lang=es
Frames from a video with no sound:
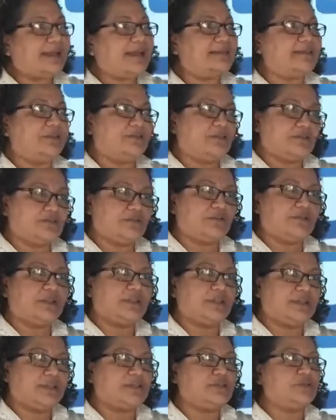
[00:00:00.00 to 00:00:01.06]
la situación de
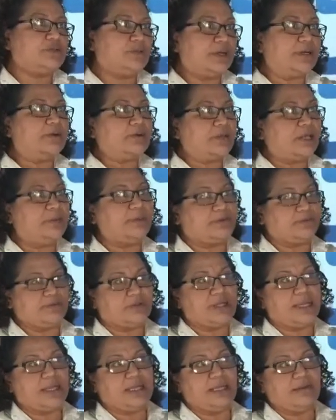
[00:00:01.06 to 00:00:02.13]
derechos humanos de las
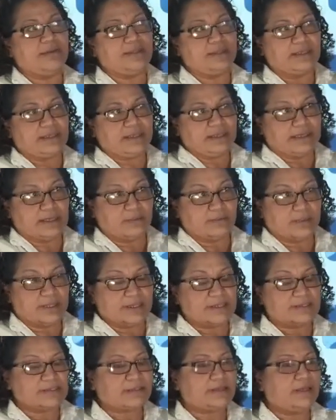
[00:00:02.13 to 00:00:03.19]
personas LGBTI en el
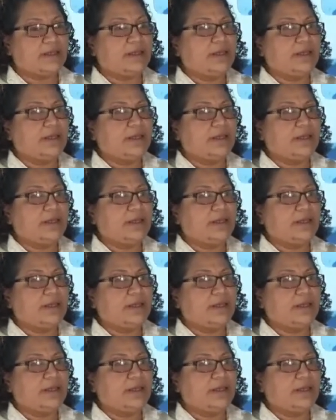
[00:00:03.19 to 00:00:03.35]
país.